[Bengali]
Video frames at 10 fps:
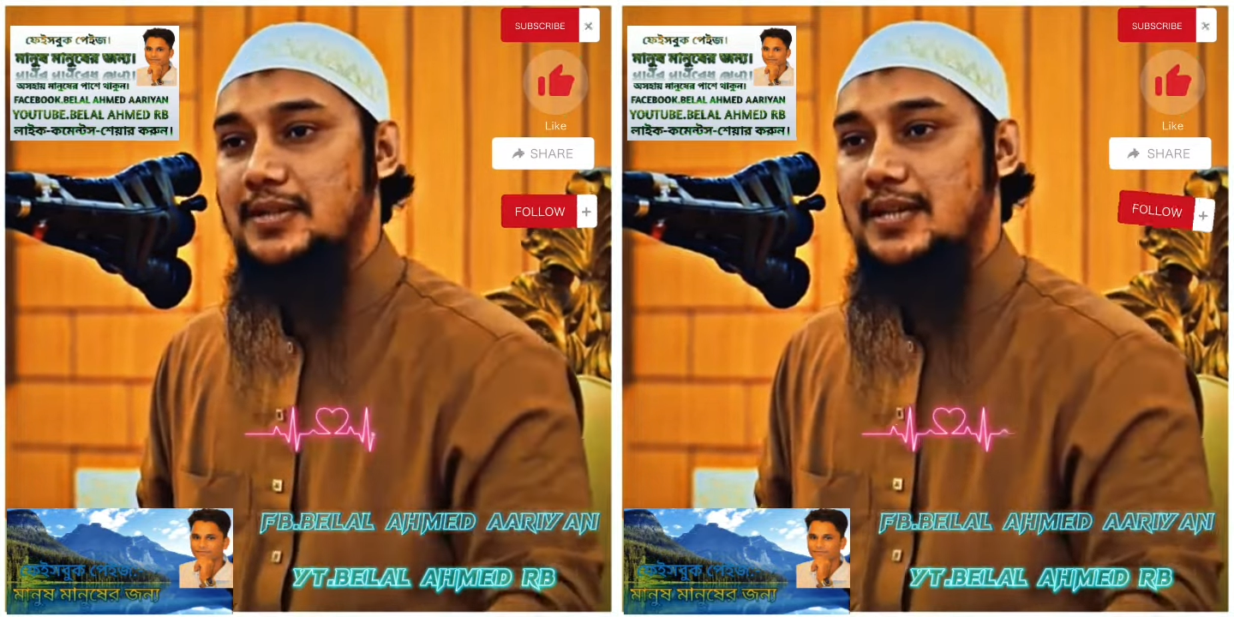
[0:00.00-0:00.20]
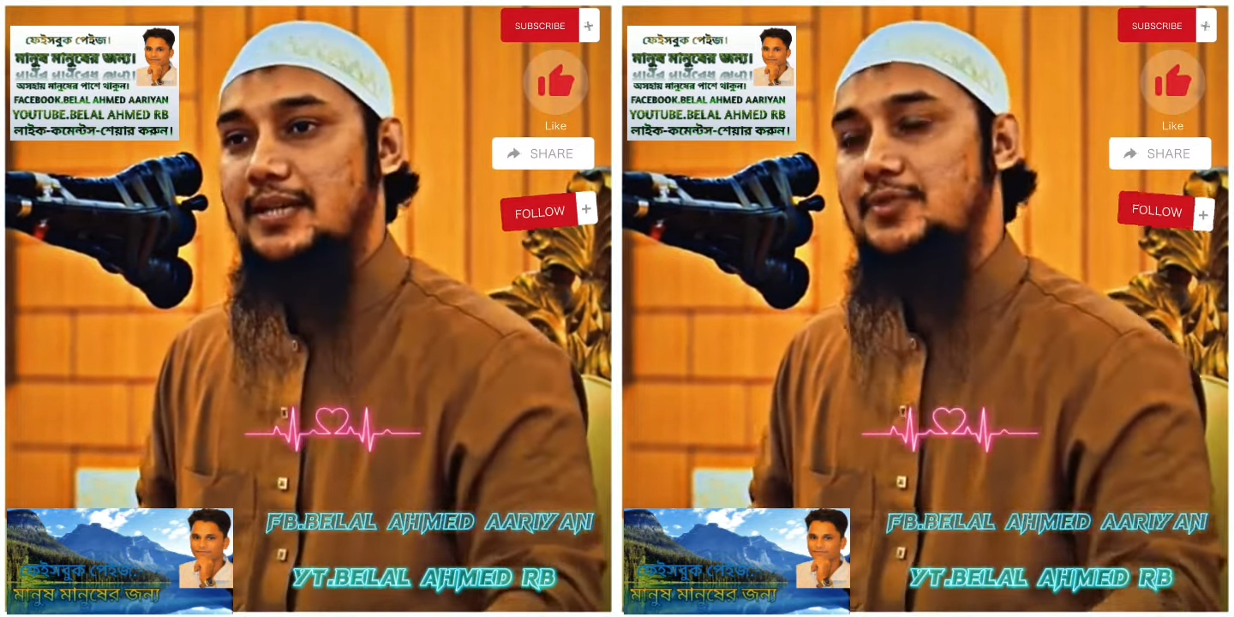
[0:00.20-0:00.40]

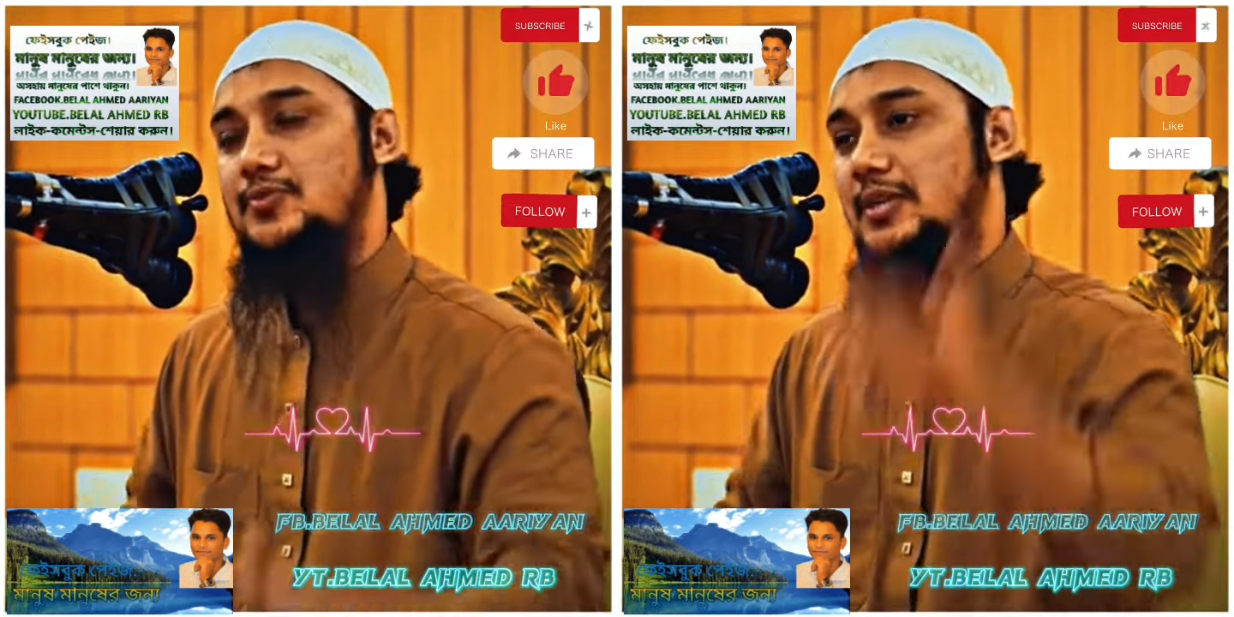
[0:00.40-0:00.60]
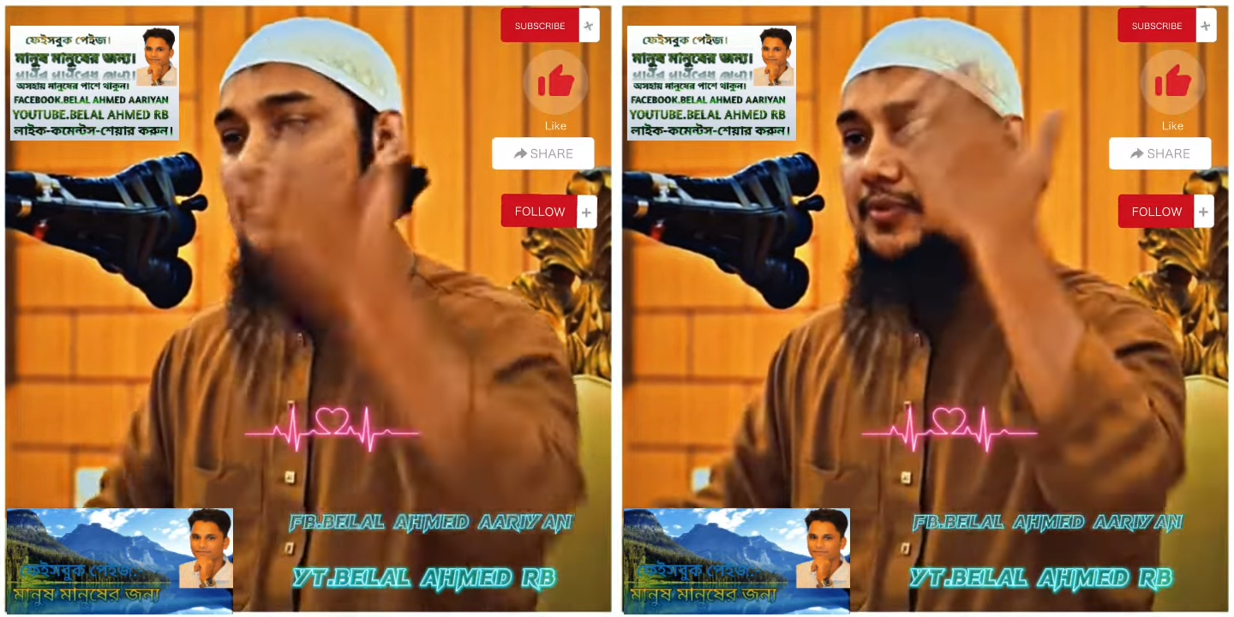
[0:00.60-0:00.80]
সারাদিন
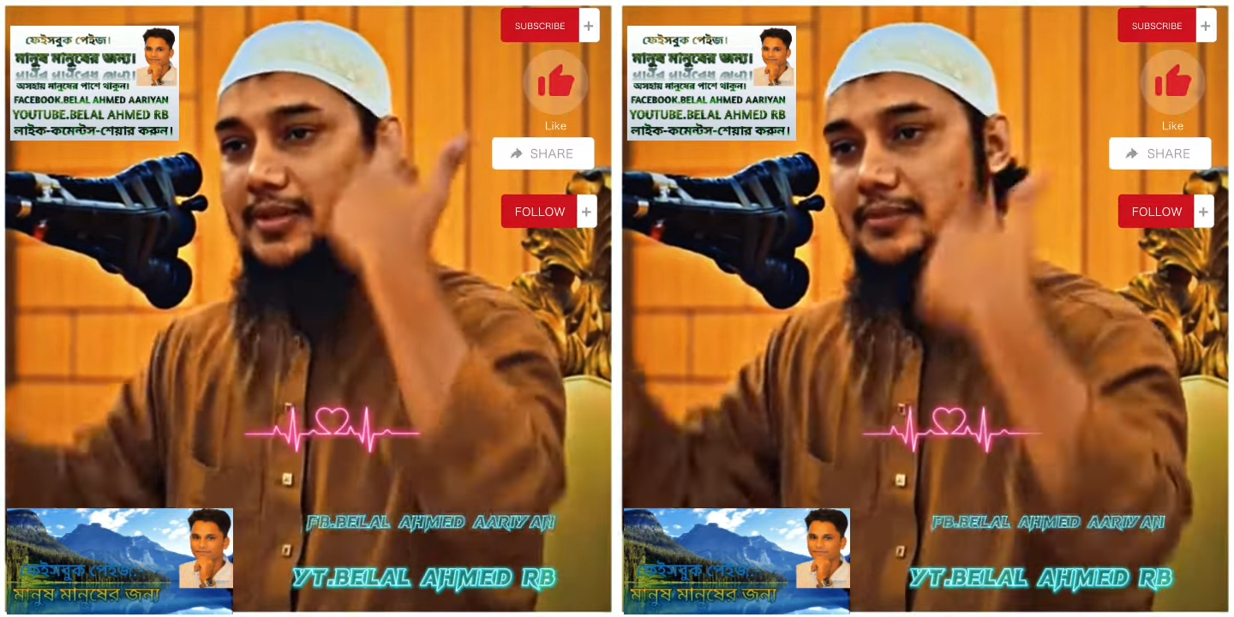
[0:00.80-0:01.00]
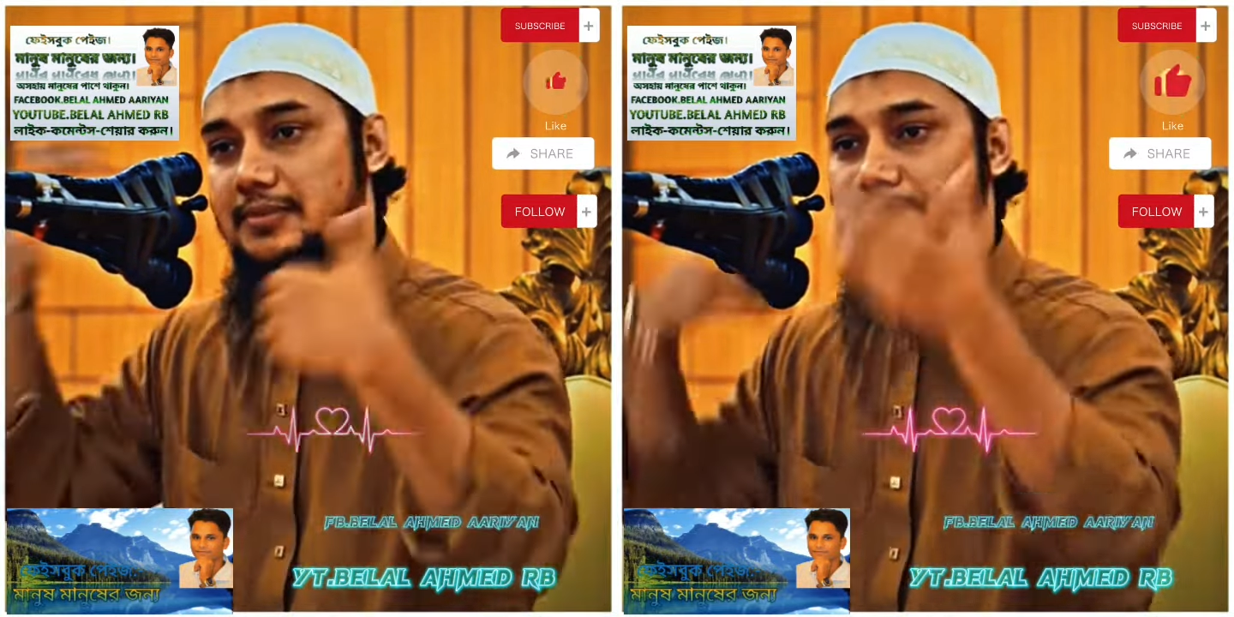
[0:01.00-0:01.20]
চুল ঠিক
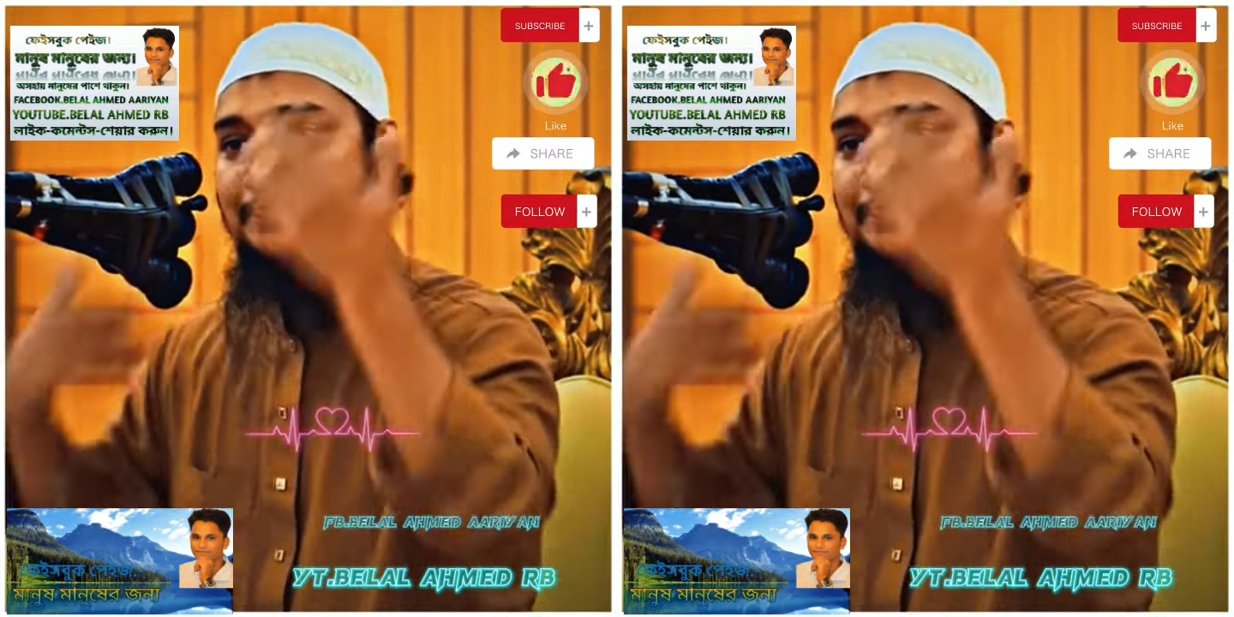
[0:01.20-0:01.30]
করতে থাকবে